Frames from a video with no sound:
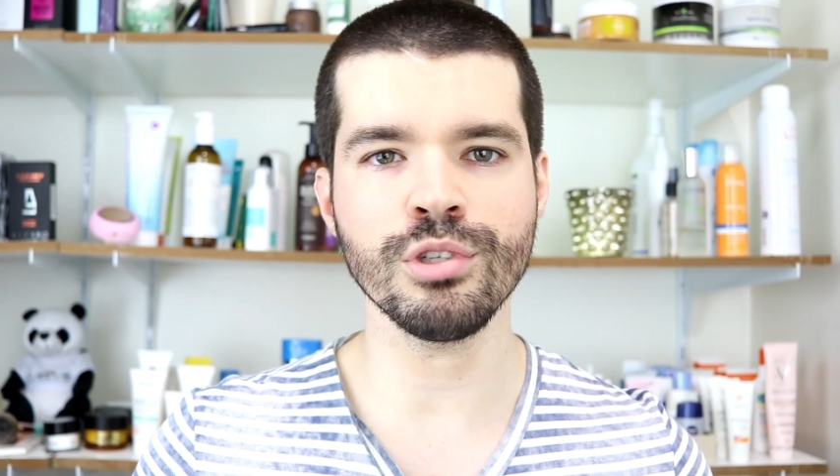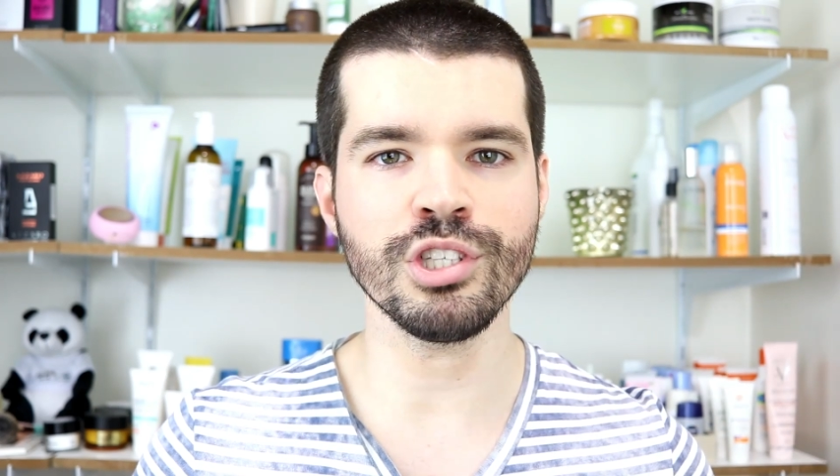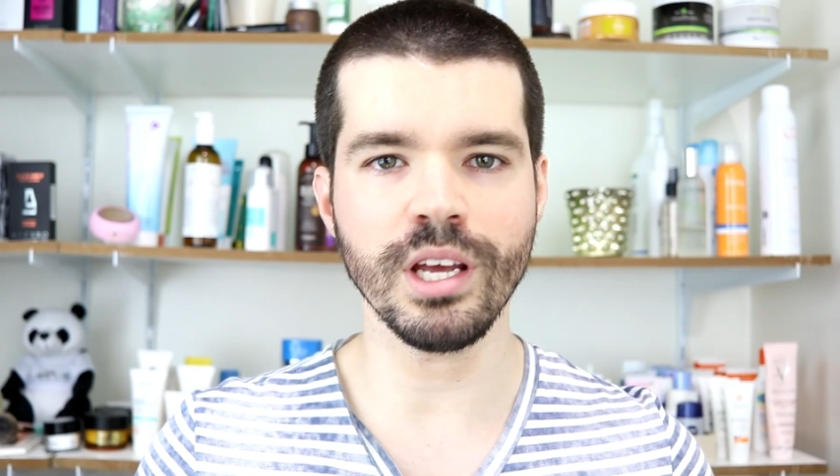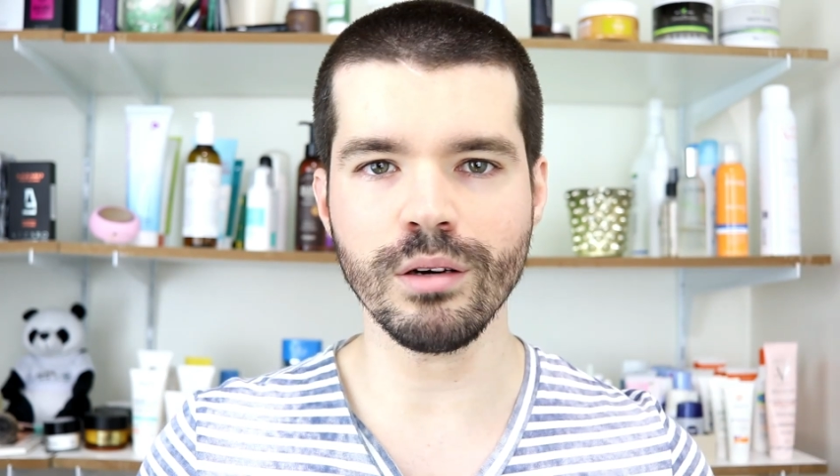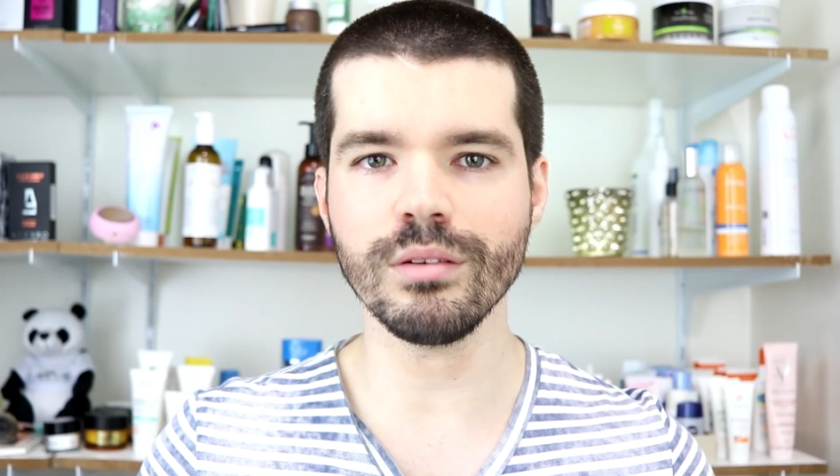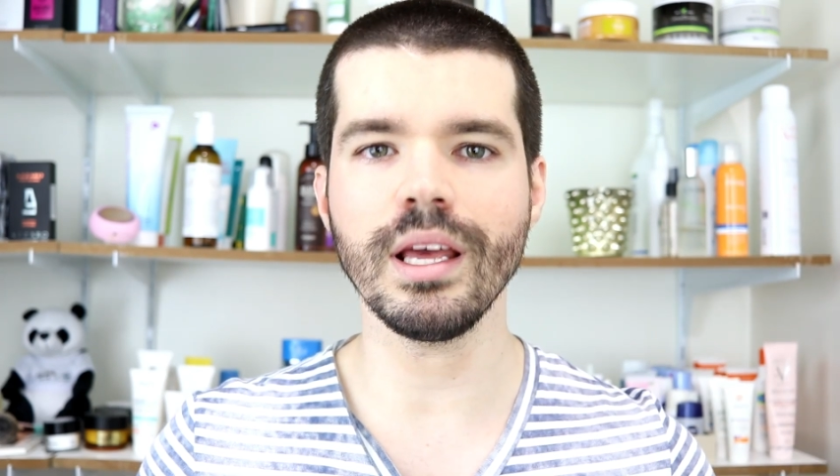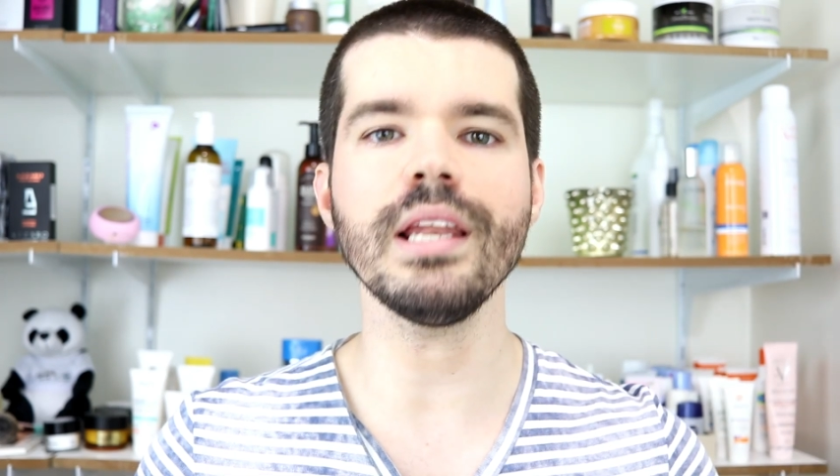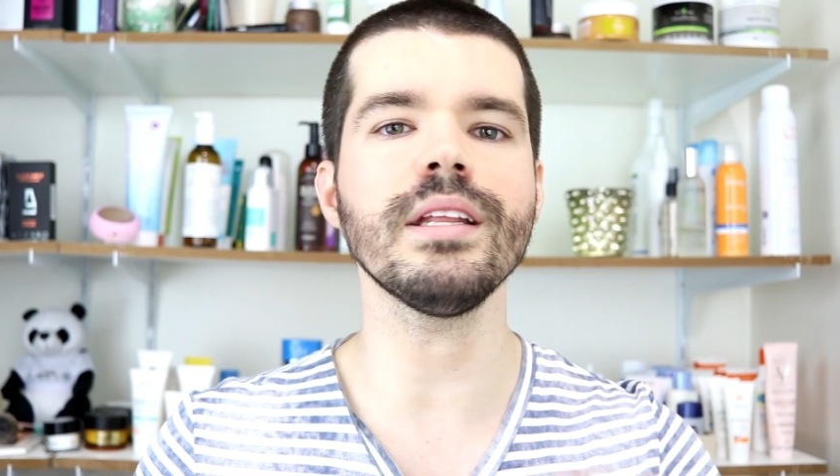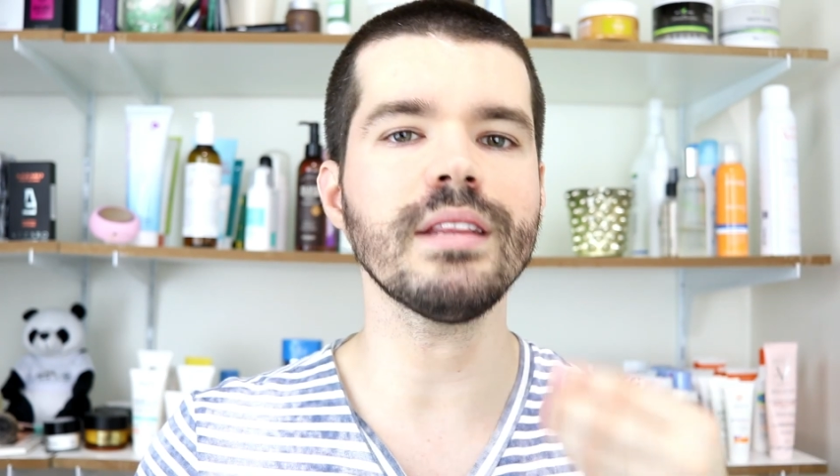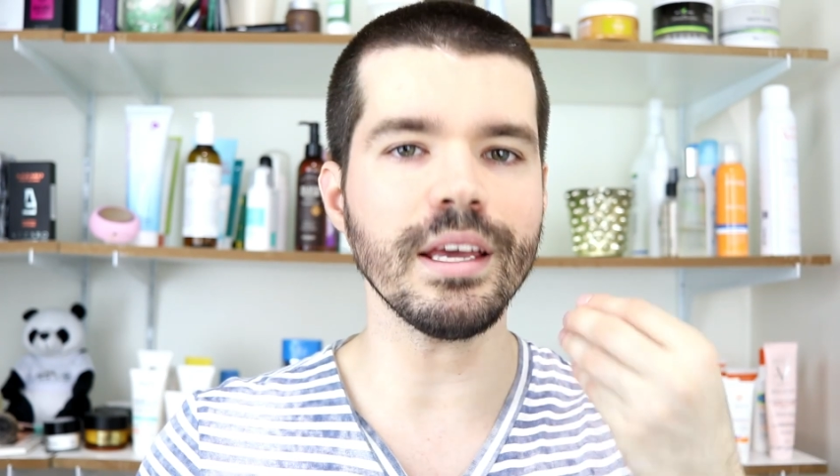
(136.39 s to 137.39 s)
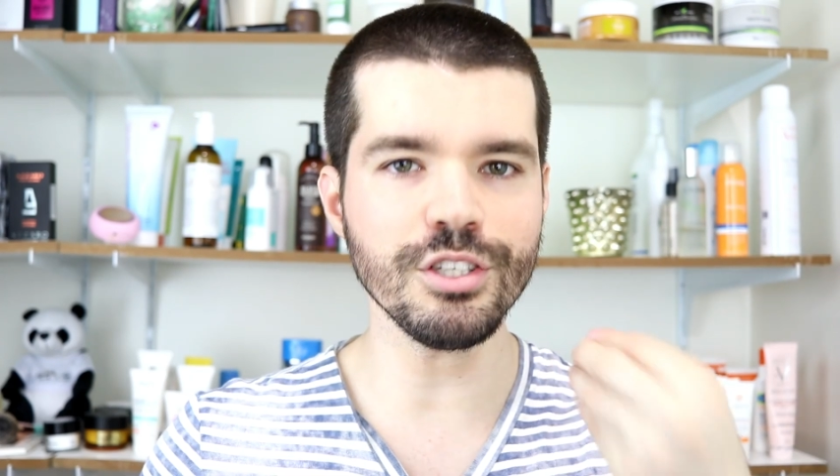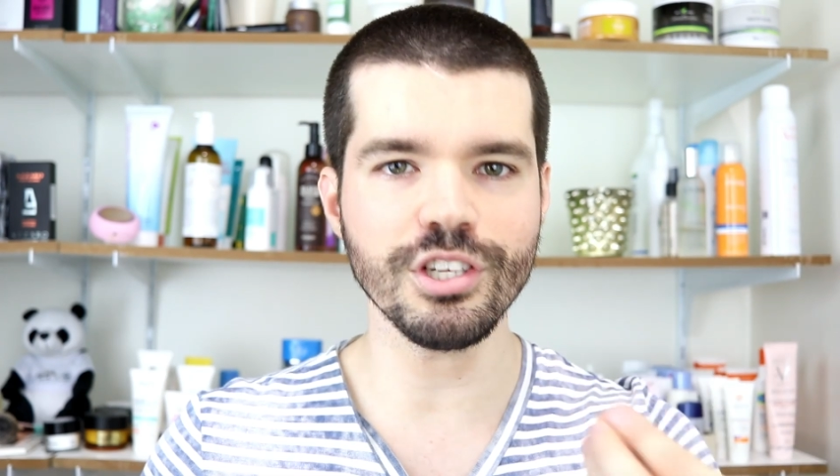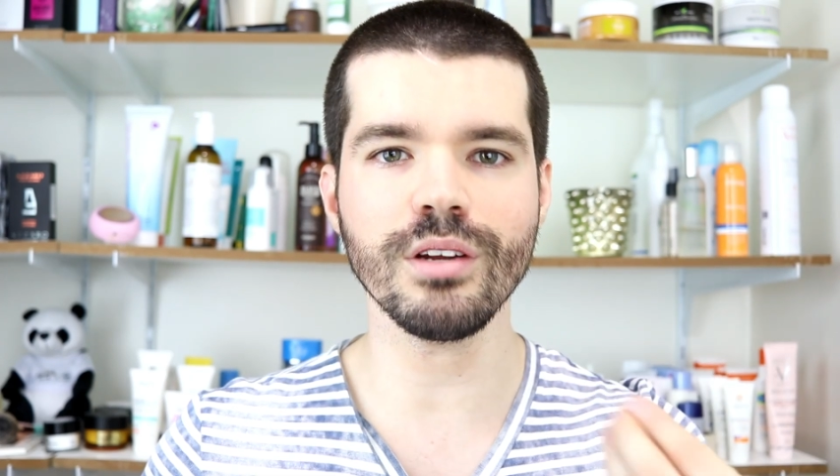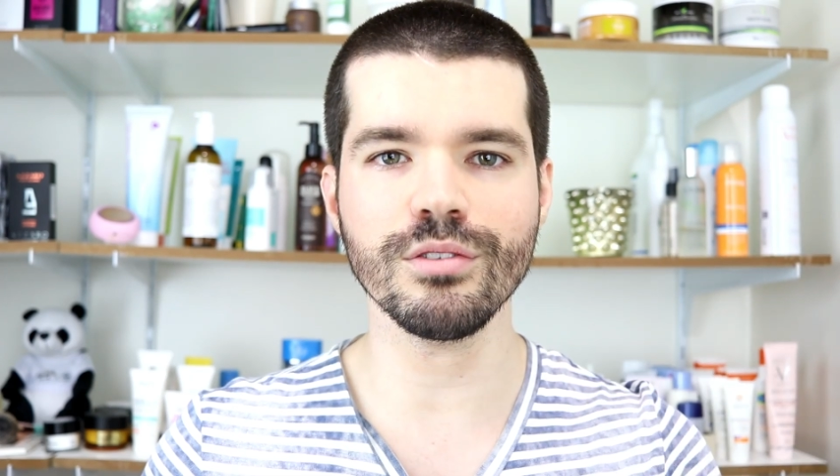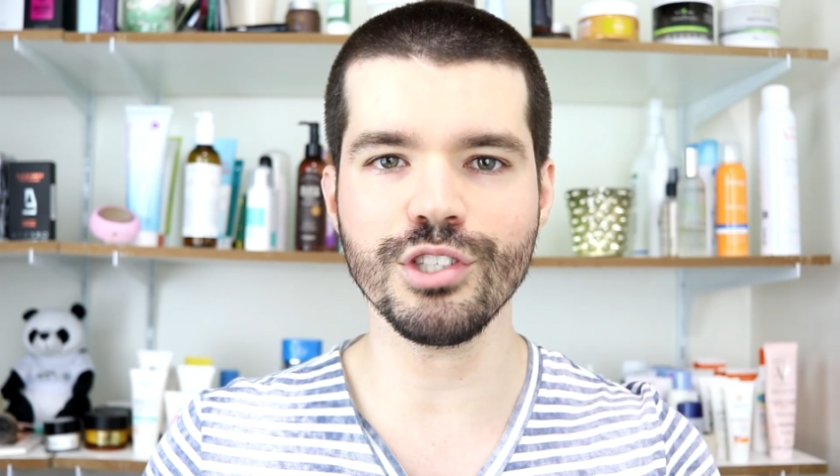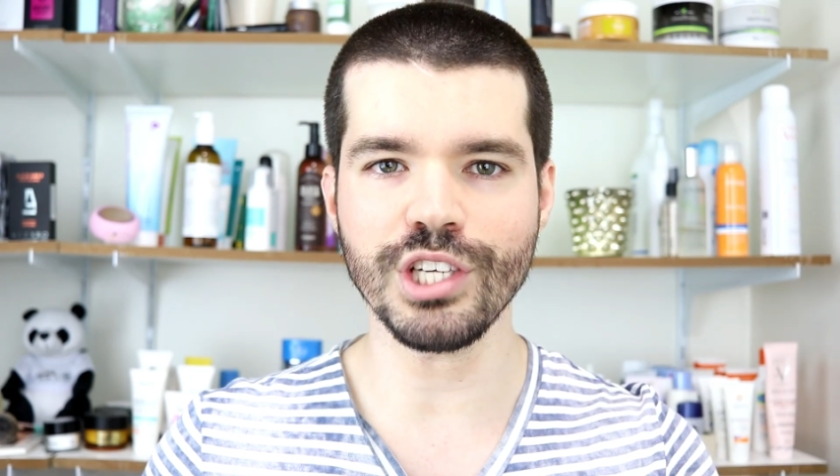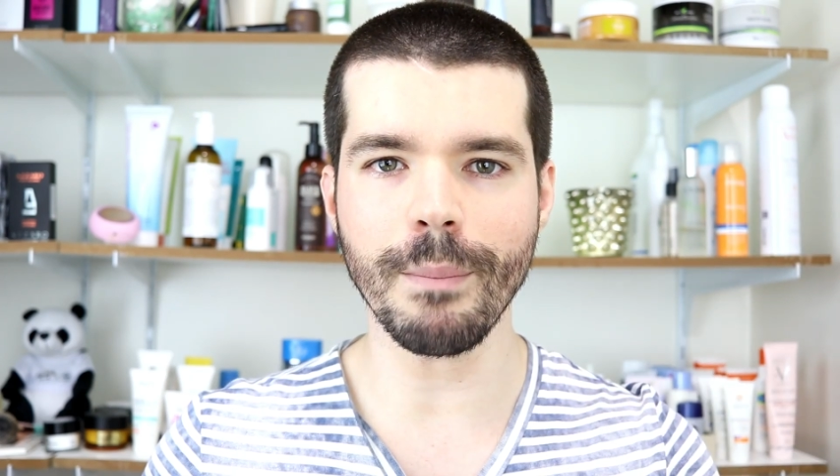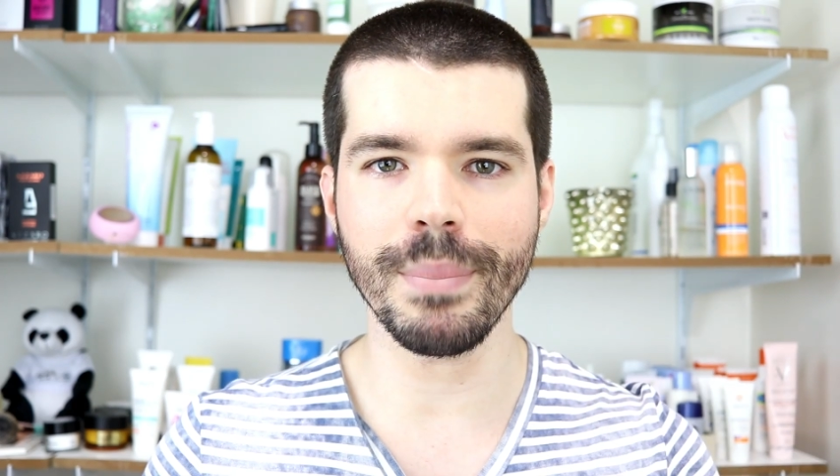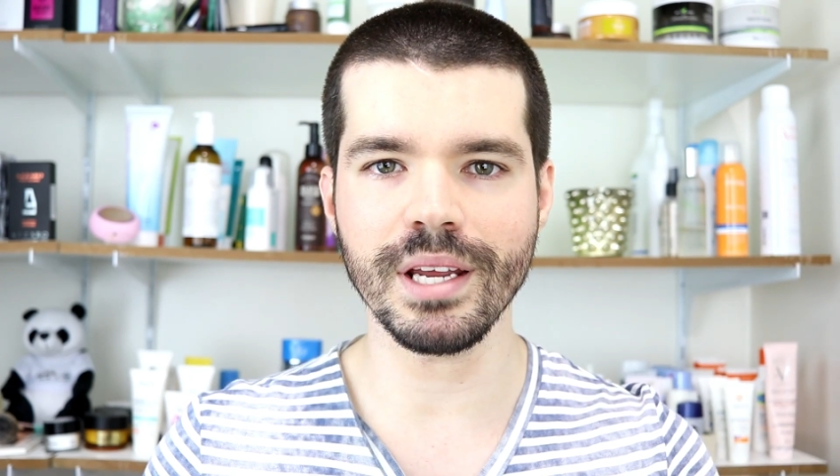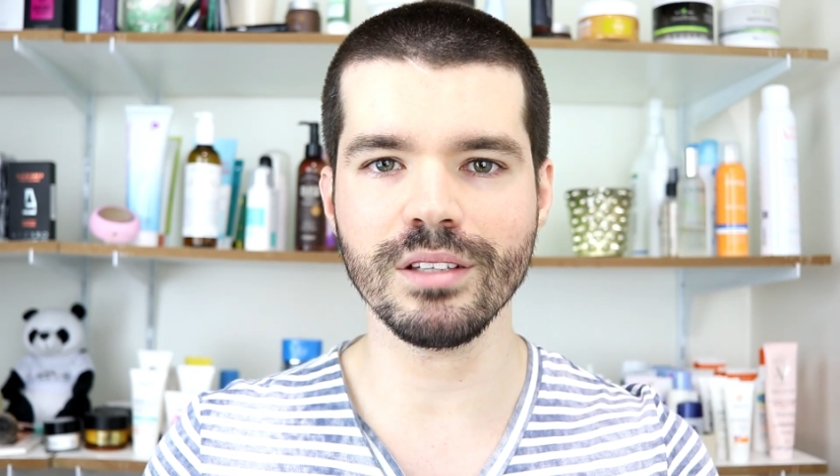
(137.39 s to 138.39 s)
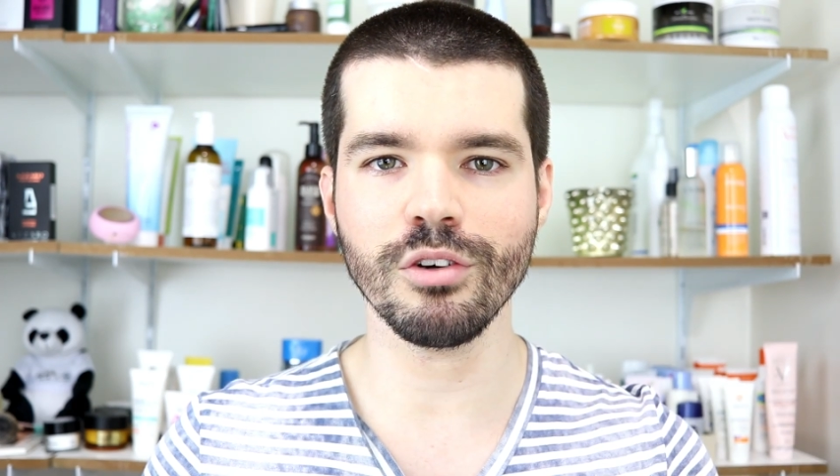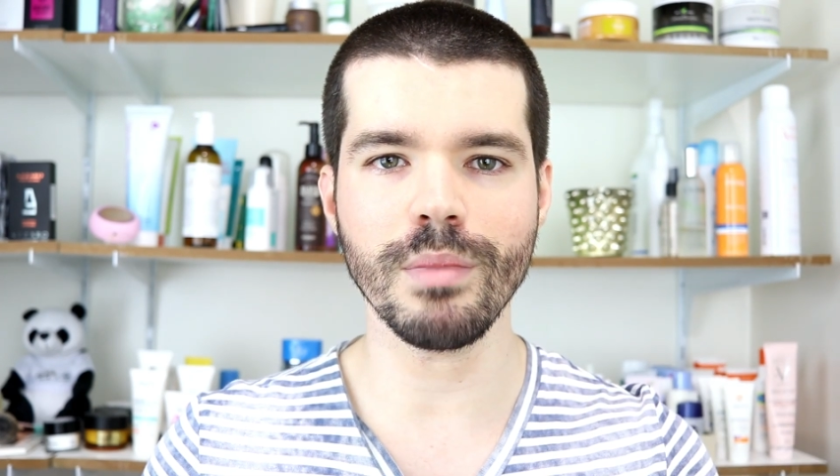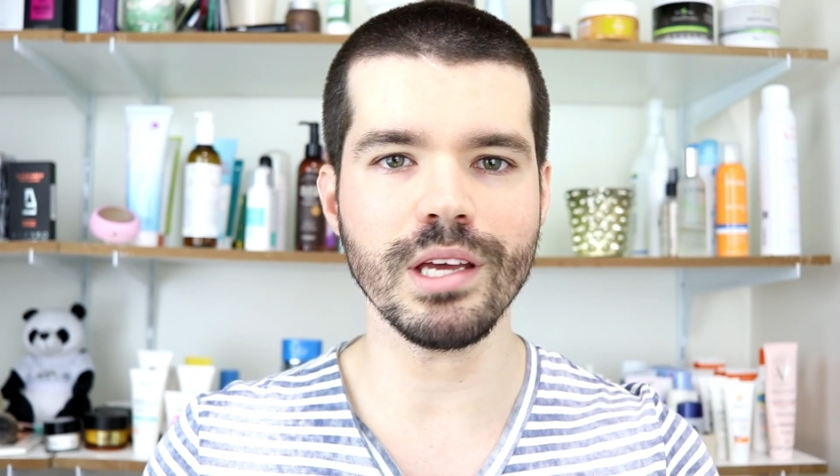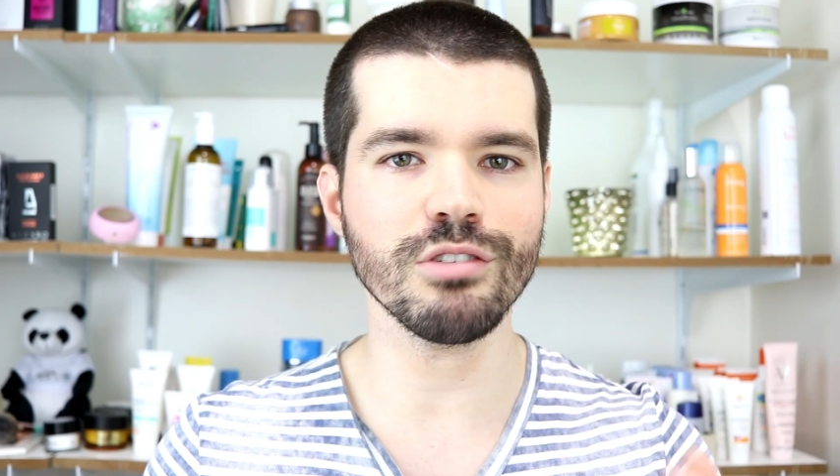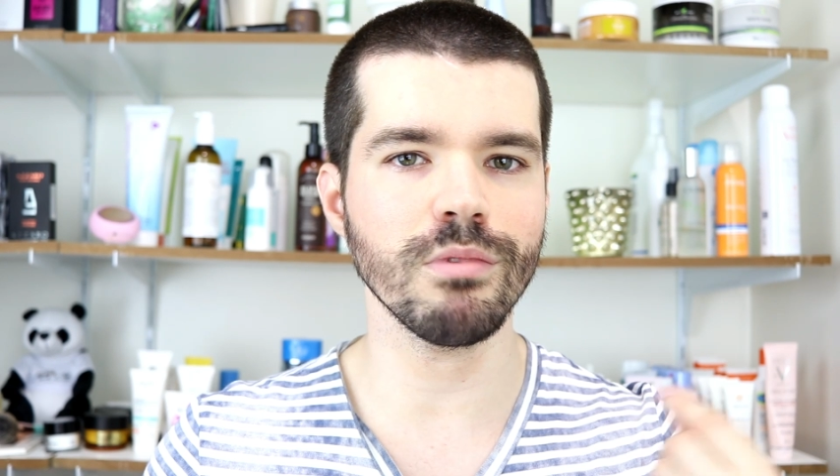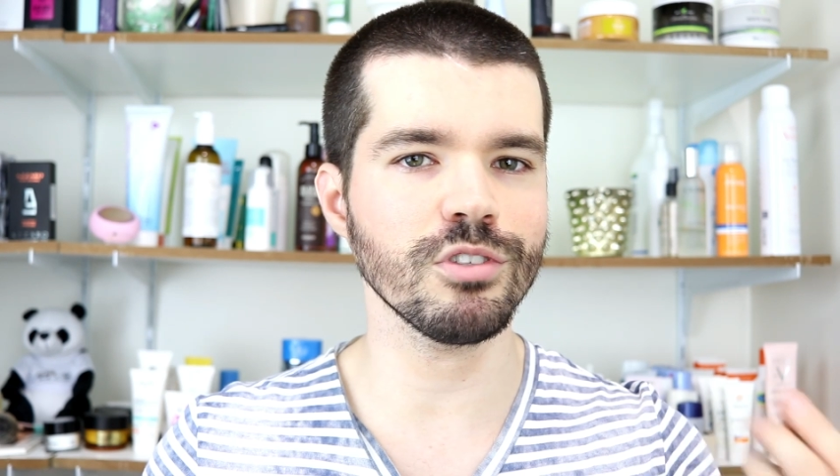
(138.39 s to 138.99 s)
O cheiro dele tem cheiro de chá preto mesmo,